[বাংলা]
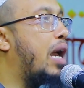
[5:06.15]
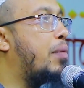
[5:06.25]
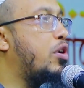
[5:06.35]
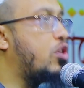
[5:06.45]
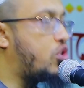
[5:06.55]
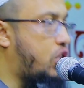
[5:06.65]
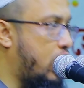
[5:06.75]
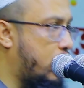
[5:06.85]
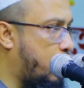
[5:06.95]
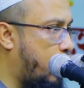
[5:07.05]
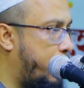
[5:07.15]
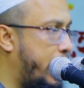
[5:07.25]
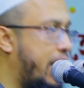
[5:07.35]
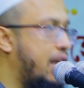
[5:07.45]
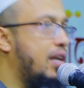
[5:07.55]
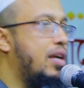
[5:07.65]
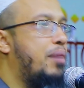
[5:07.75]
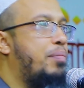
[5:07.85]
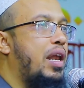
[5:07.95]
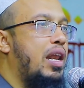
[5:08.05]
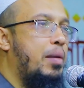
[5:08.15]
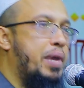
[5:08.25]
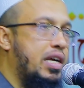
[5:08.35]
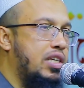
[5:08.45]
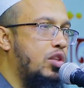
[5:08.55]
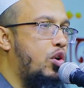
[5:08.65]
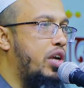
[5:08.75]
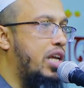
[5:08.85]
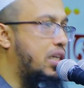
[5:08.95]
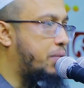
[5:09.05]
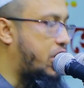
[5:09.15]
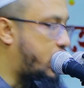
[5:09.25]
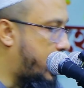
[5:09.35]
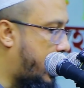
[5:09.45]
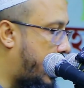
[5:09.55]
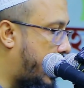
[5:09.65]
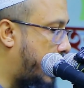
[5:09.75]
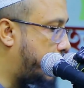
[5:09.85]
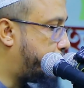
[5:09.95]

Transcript: এবং নসিহত করবেন পারলে আমার কাছে ধরে নিয়ে আসবেন ইনশাআল্লাহ